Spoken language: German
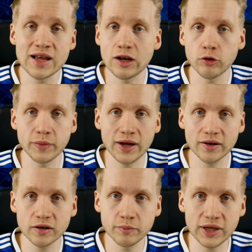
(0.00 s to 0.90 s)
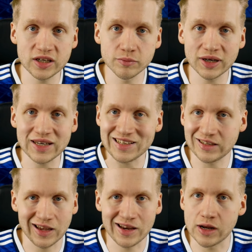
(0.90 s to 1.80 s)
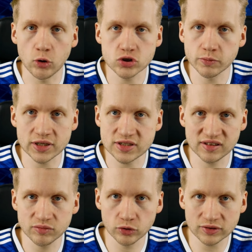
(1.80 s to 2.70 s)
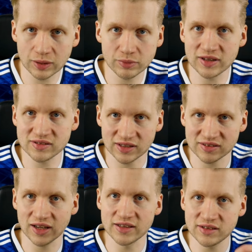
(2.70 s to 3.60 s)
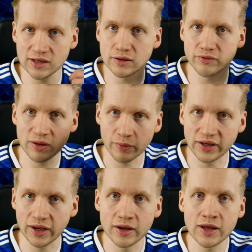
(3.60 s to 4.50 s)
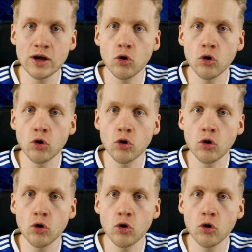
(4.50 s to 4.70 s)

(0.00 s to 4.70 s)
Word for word: laut mehreren Medienberichten keinen Automatismus gibt, dass das Ganze jetzt auf einmal dann